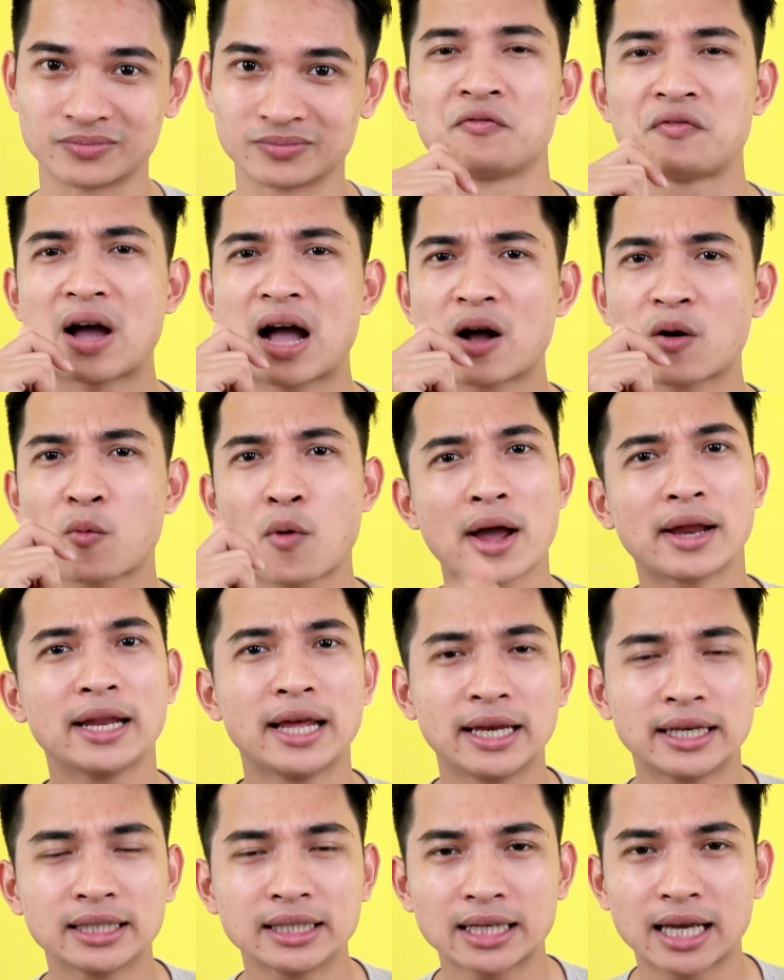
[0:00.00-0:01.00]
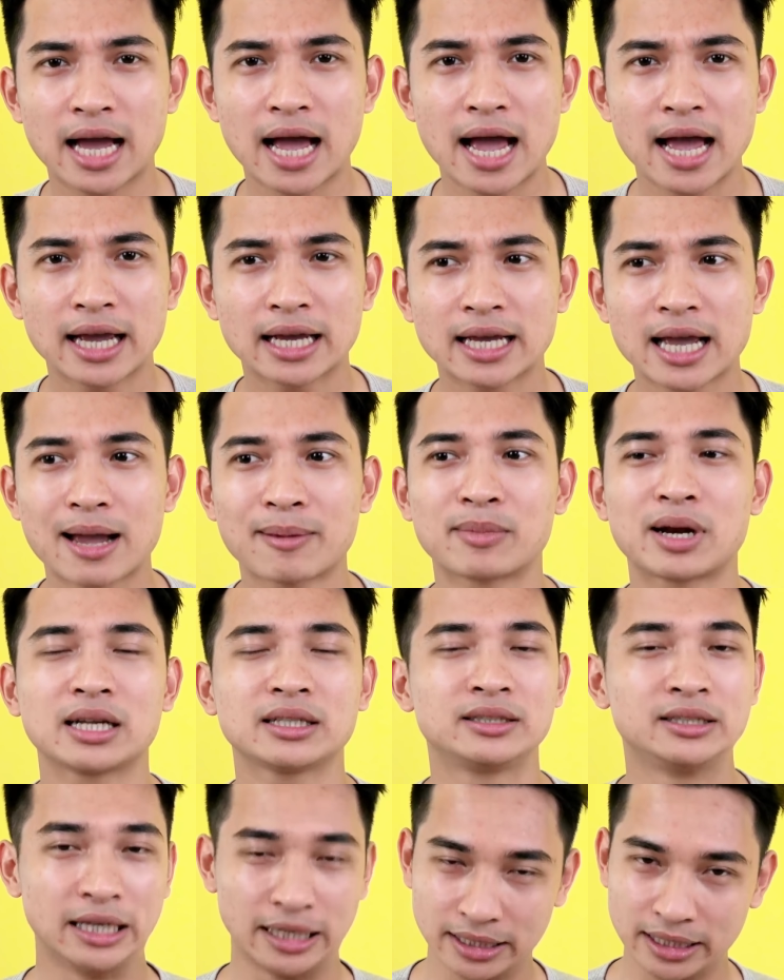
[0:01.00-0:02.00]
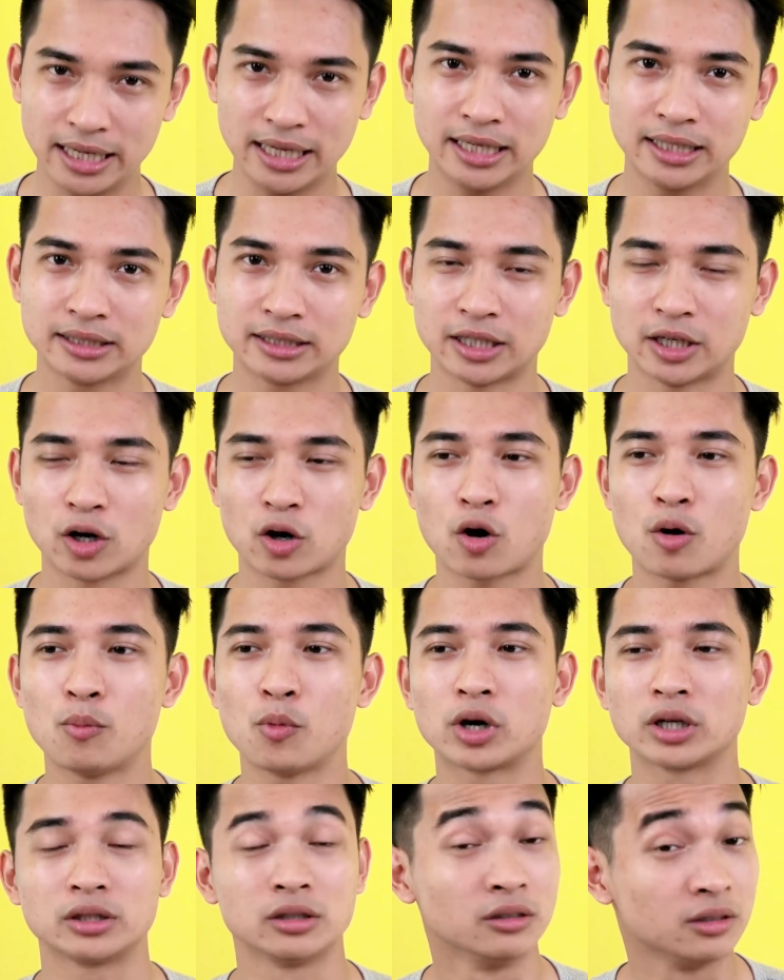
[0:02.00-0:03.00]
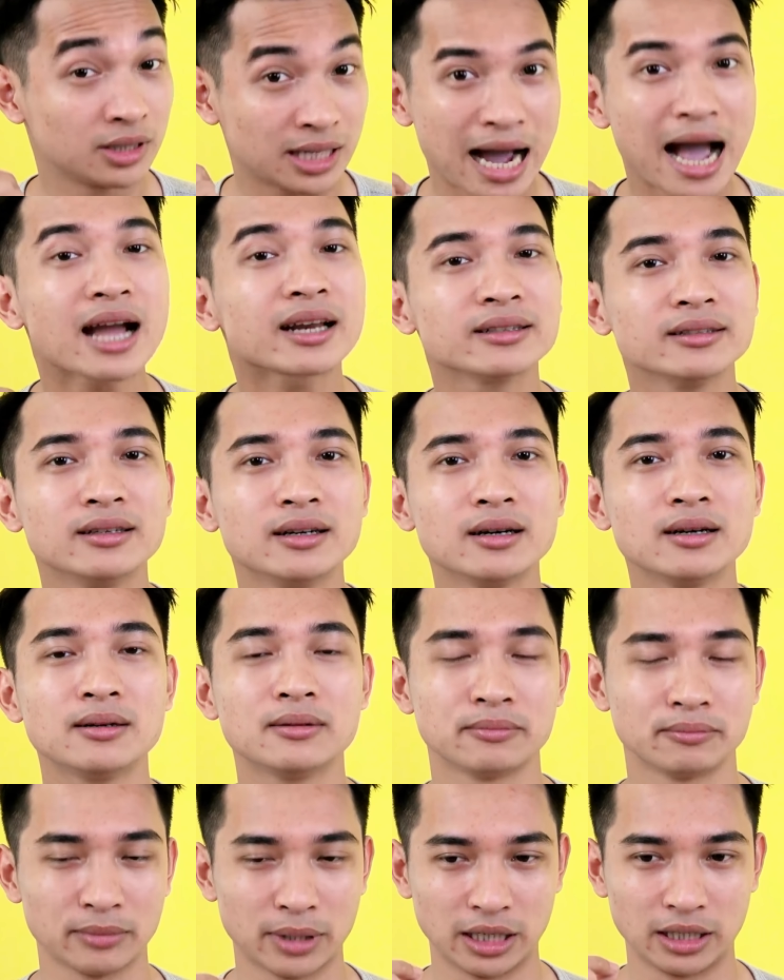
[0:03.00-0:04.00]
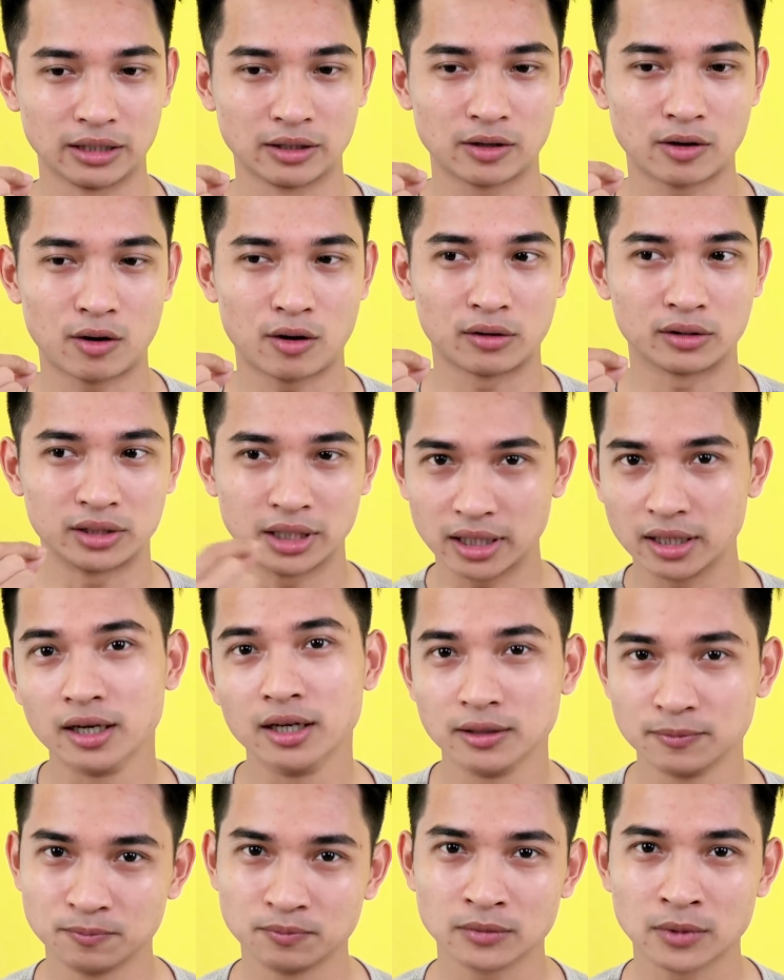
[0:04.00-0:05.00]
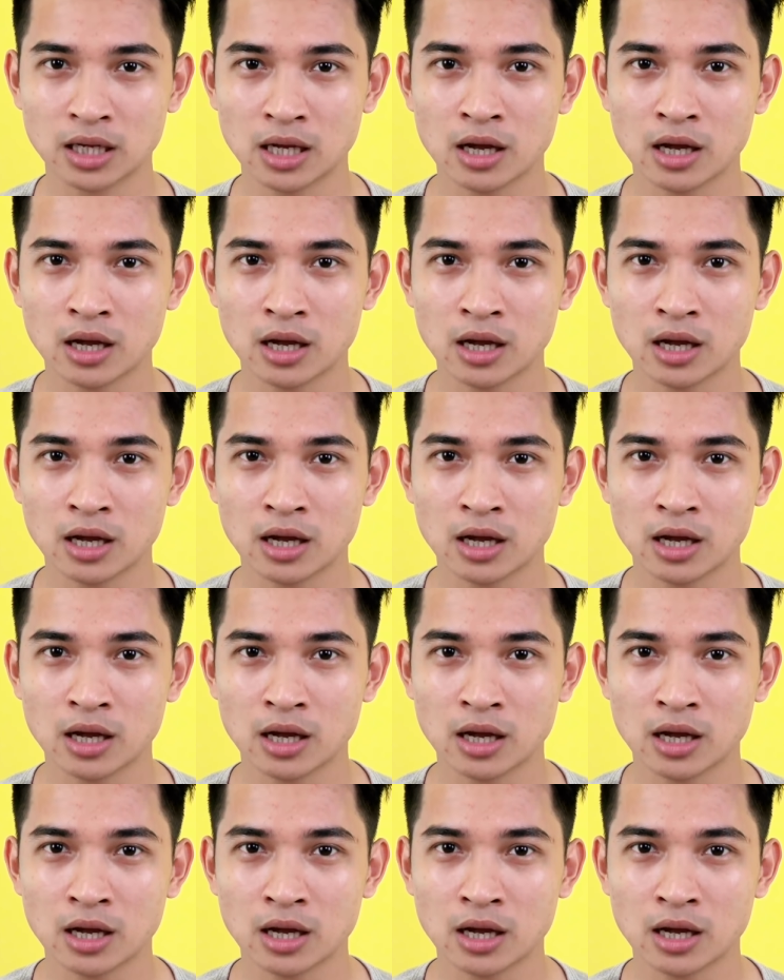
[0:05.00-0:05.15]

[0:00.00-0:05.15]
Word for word: và quay đến cái camera chính đi thì nó có một cái thứ khác nữa mình còn thích hơn